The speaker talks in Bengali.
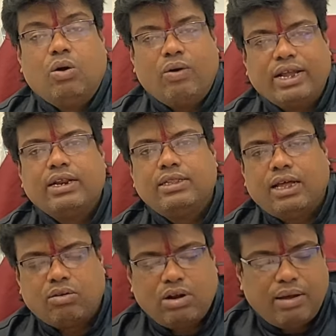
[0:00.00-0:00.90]
অনেকেরই
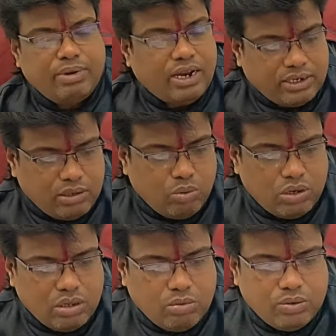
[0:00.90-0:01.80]
ধারণা আমি রাশি বলে
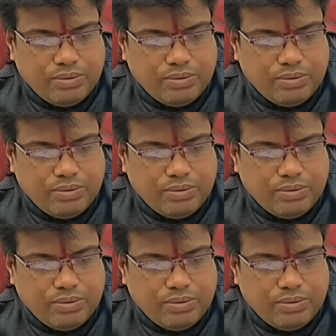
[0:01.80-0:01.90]
দেব